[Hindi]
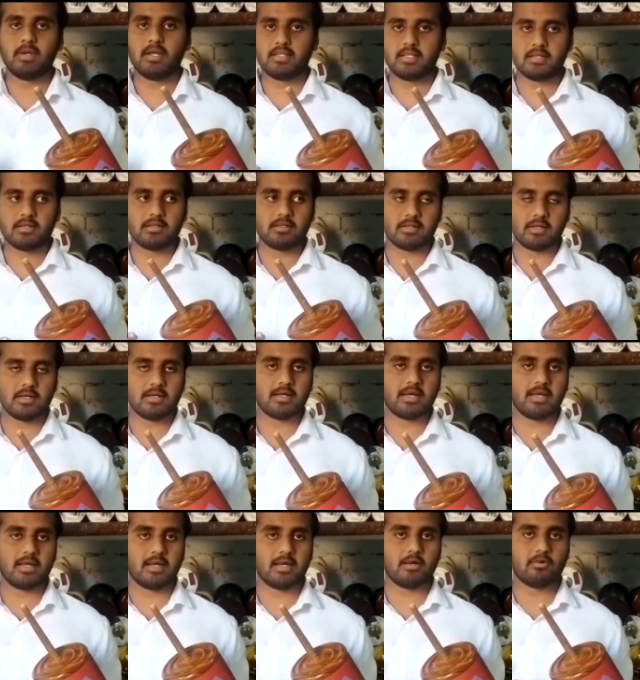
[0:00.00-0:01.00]
बेहतर रिजल्ट
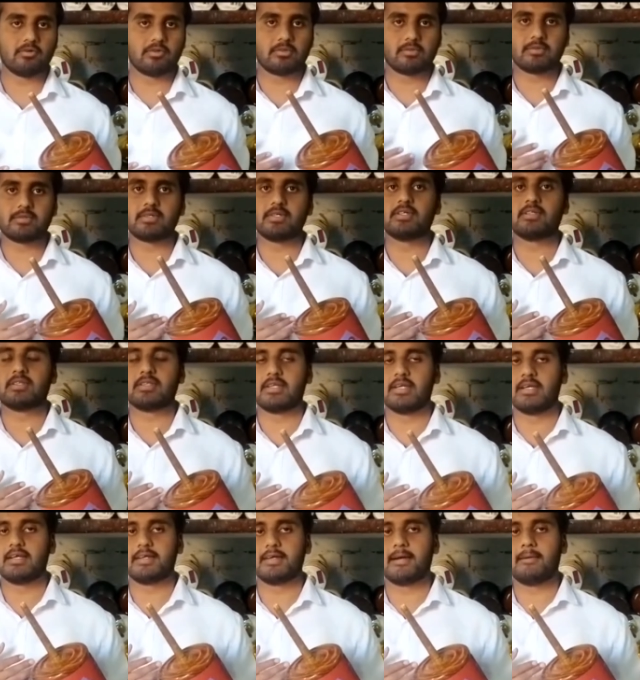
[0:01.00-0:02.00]
आया है उस इस
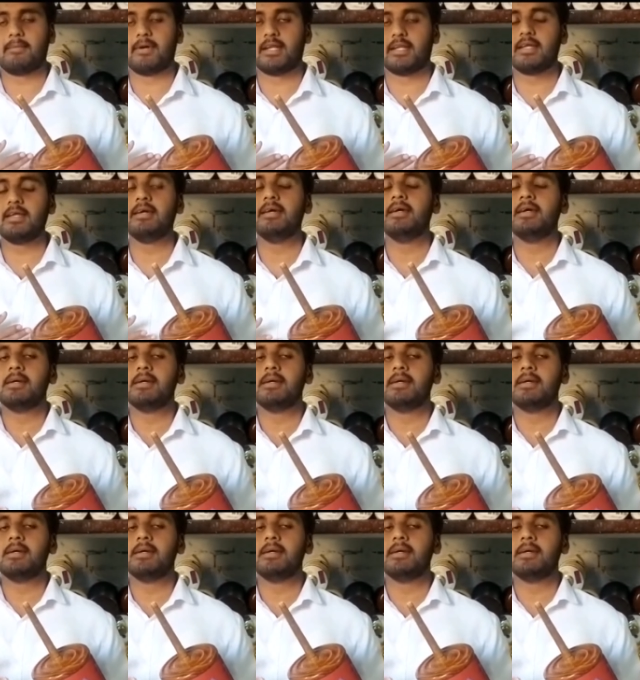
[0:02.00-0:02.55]
थ्रेड का हमारे